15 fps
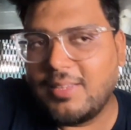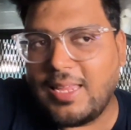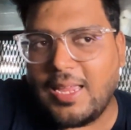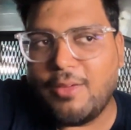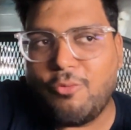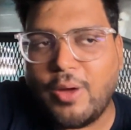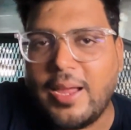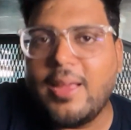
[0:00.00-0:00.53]

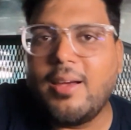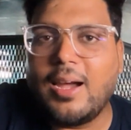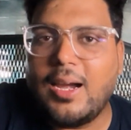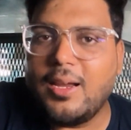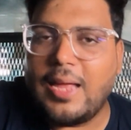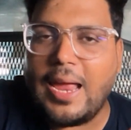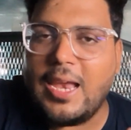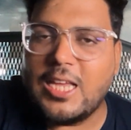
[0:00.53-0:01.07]
कि वही
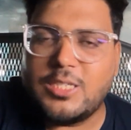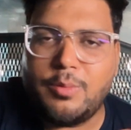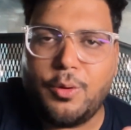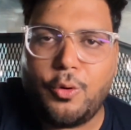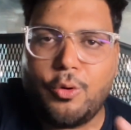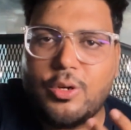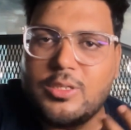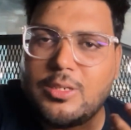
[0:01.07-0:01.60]
रेड एल
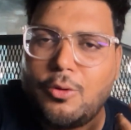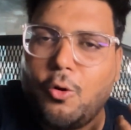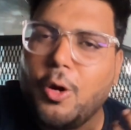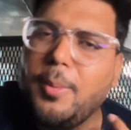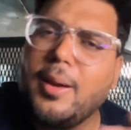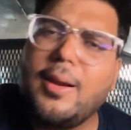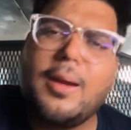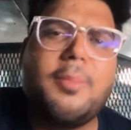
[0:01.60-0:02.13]
कोच
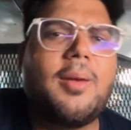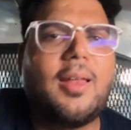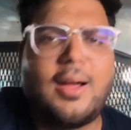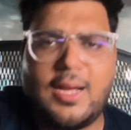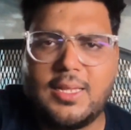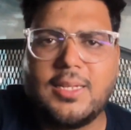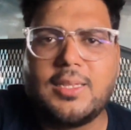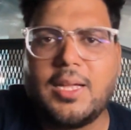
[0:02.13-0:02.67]
कोई भी ट्रेन में
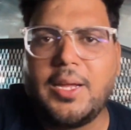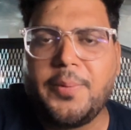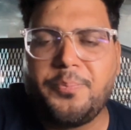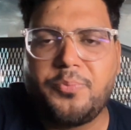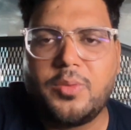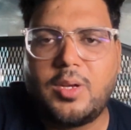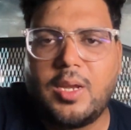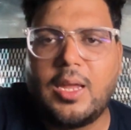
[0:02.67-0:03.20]
लगा देता
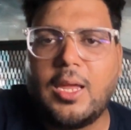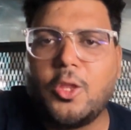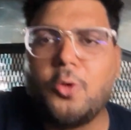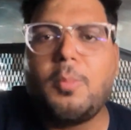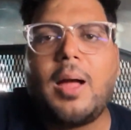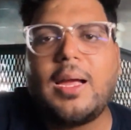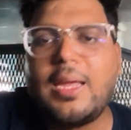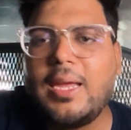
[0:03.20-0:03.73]
है ठीक है
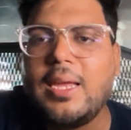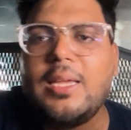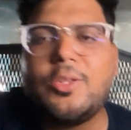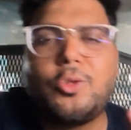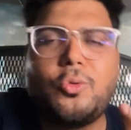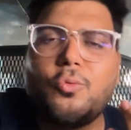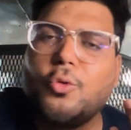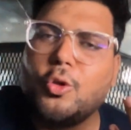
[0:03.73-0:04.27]
तो बाकी
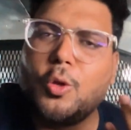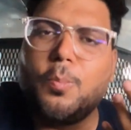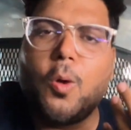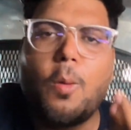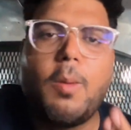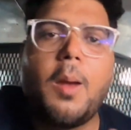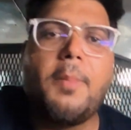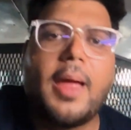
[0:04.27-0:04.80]
वो तो
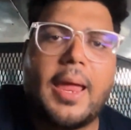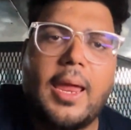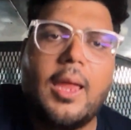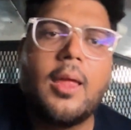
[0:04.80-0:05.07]
प्रॉब्लम है